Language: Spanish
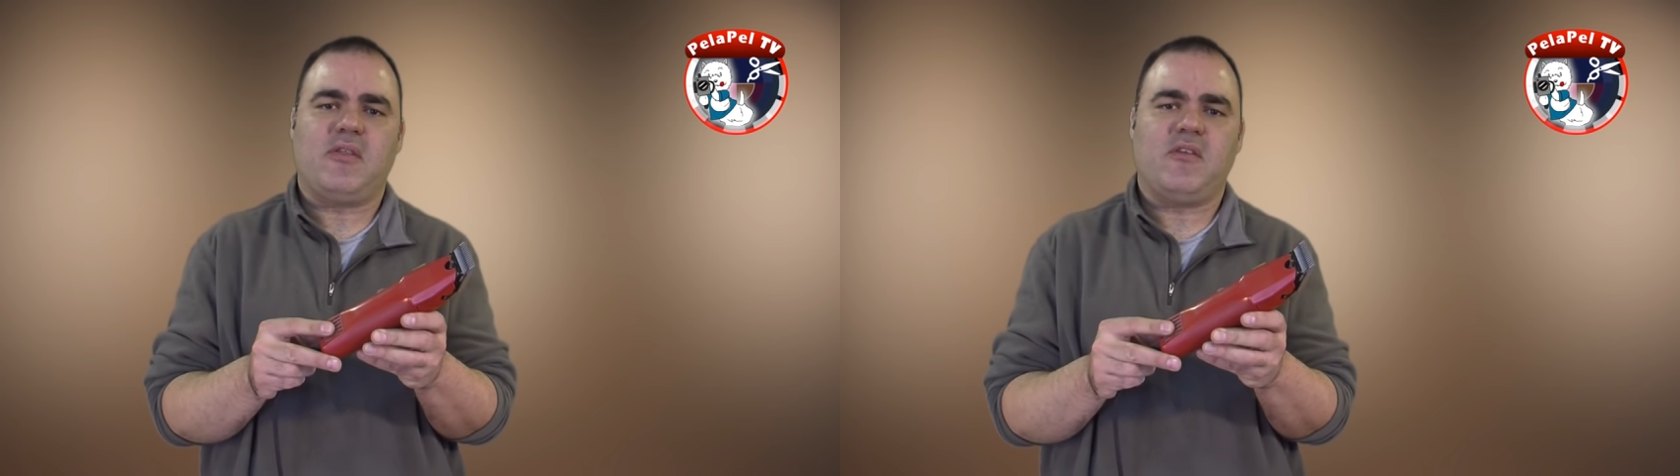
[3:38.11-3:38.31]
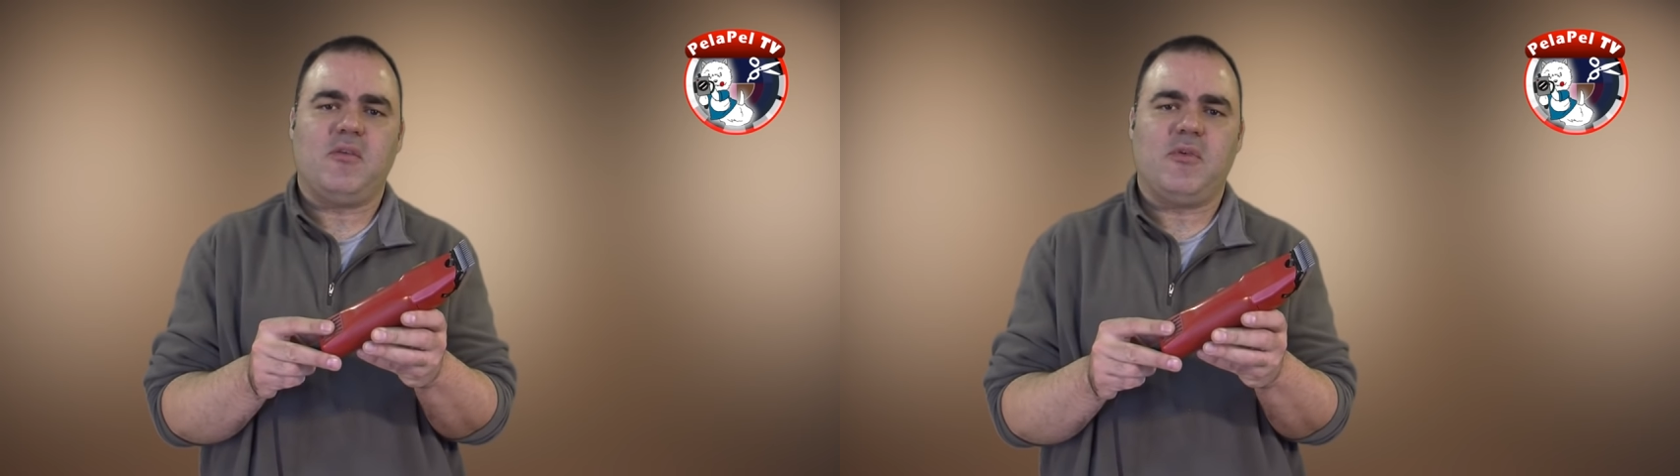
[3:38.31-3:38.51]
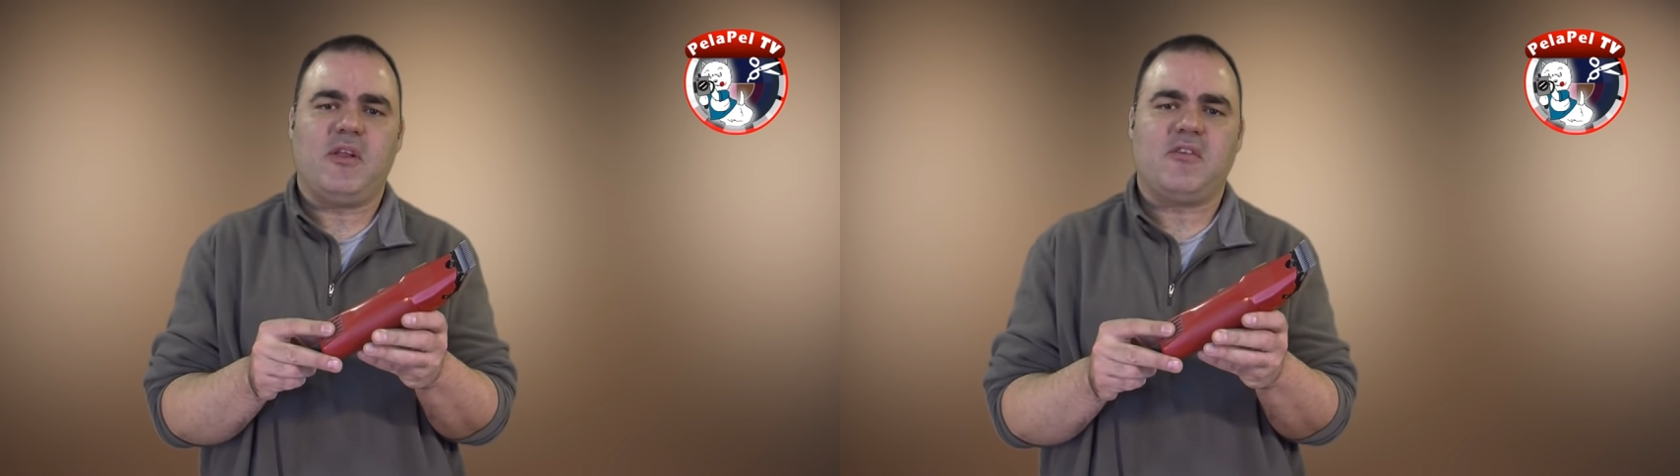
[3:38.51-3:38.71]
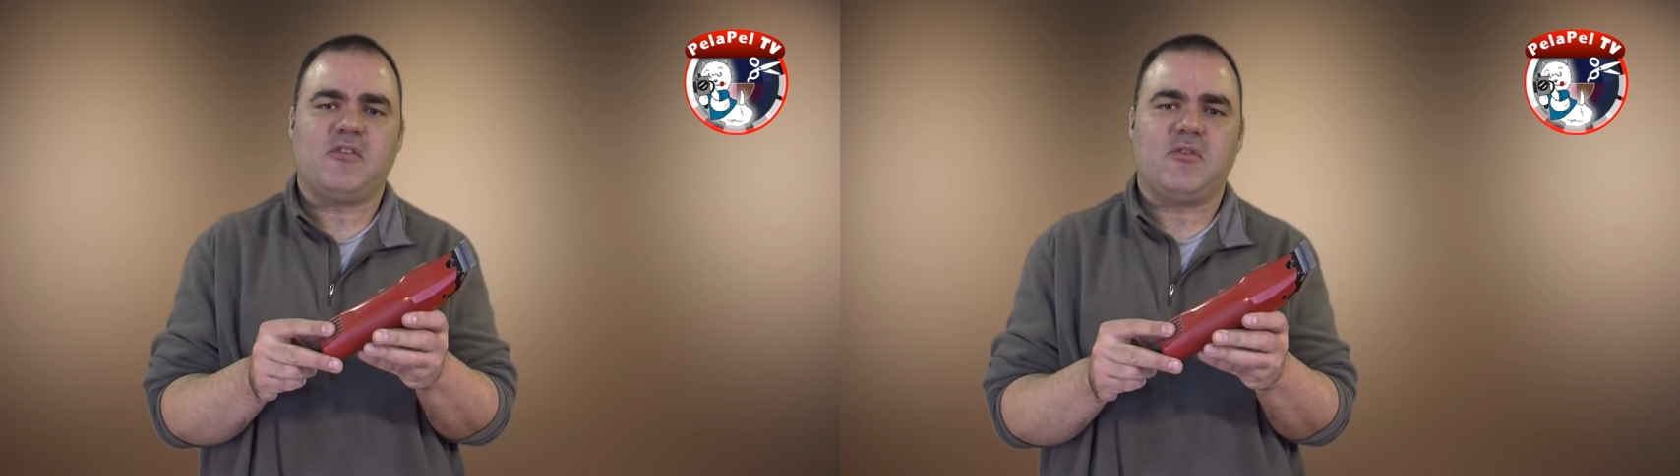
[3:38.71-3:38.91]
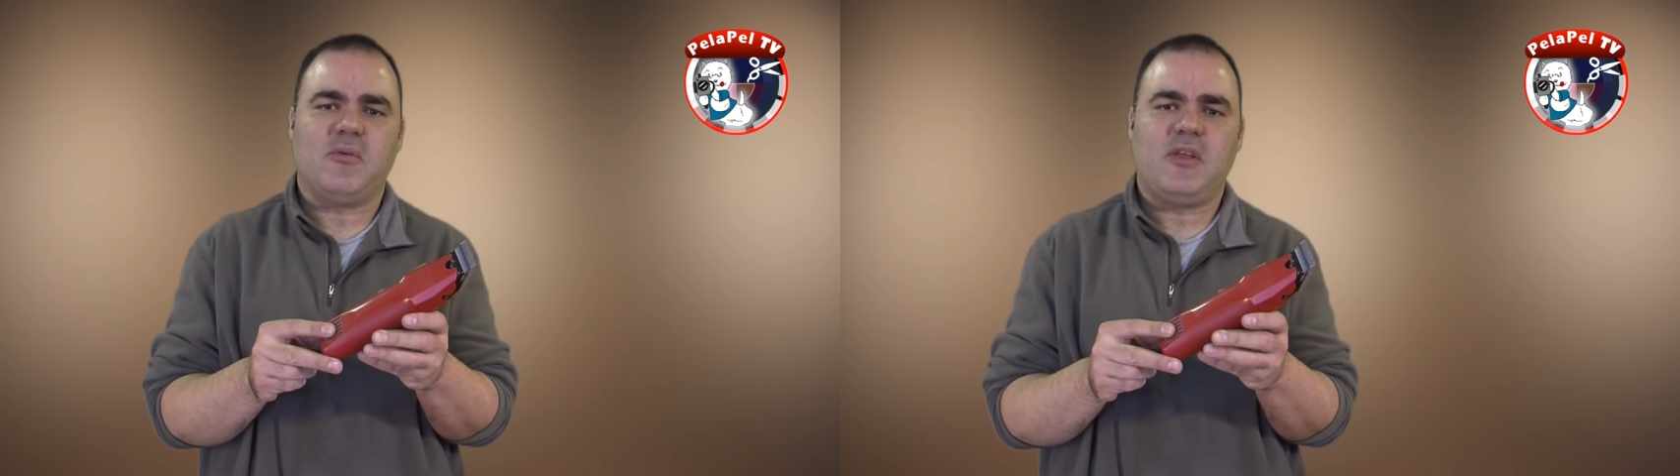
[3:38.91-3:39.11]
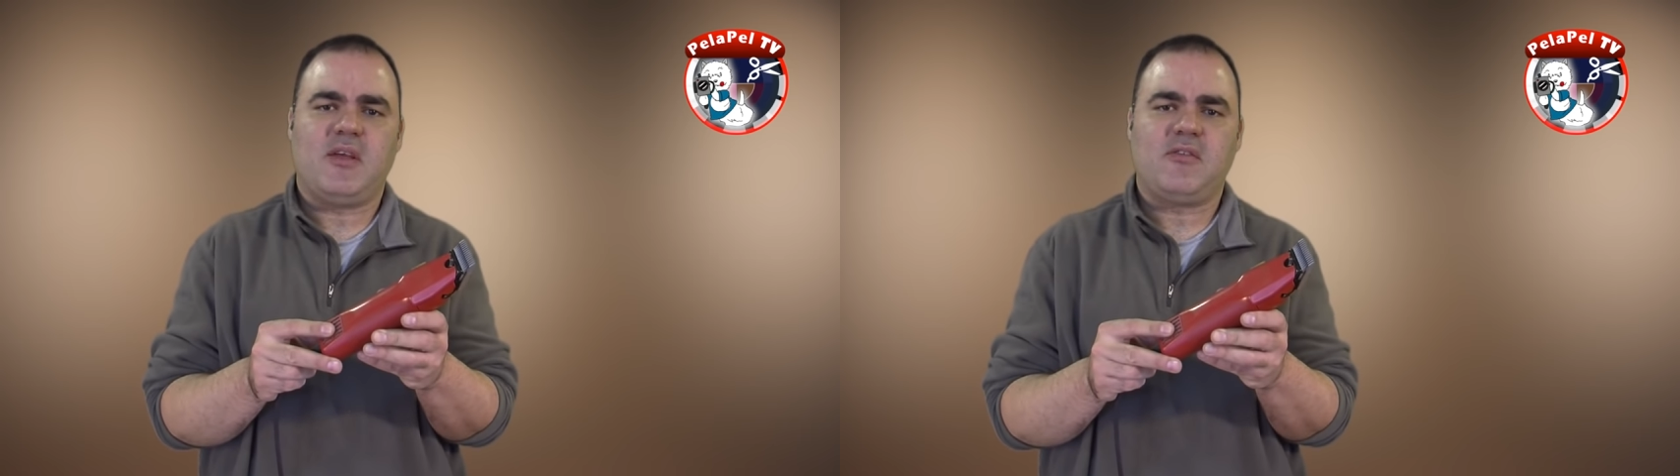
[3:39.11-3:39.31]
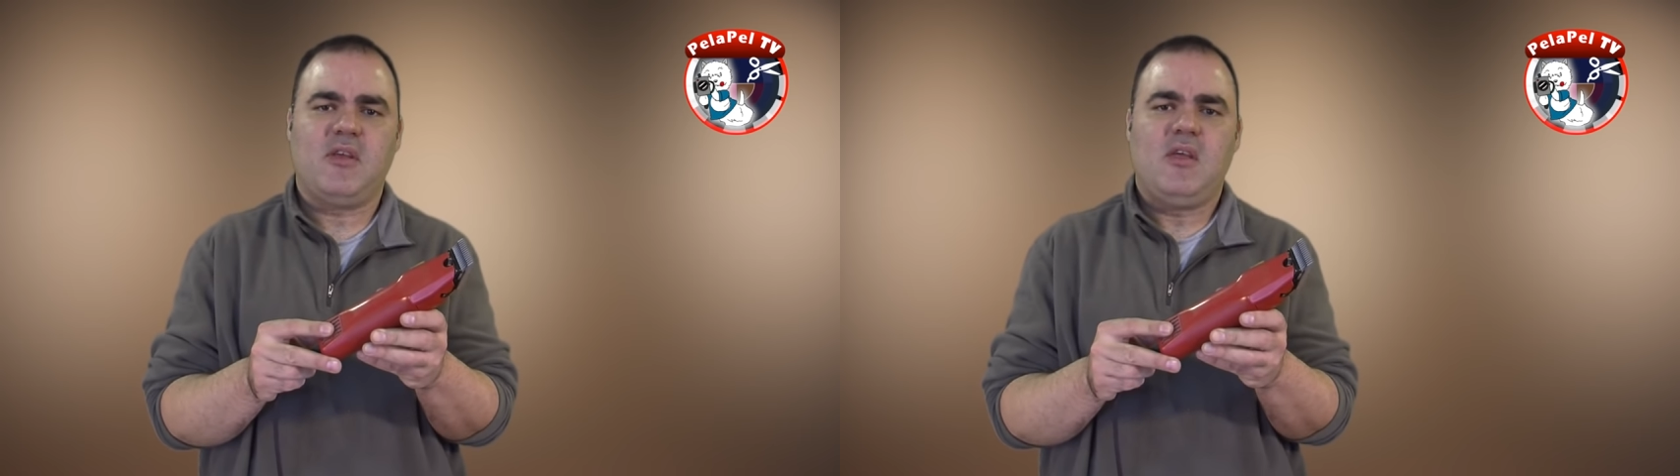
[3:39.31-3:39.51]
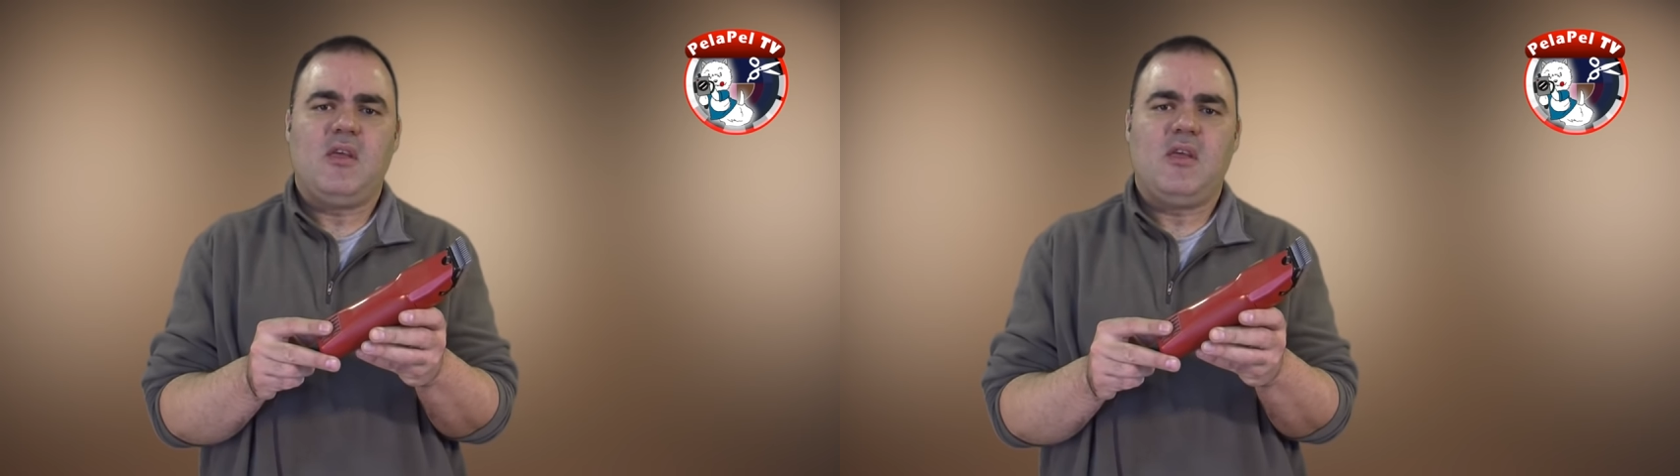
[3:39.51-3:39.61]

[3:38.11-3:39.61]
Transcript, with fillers: excesivo de las escobillas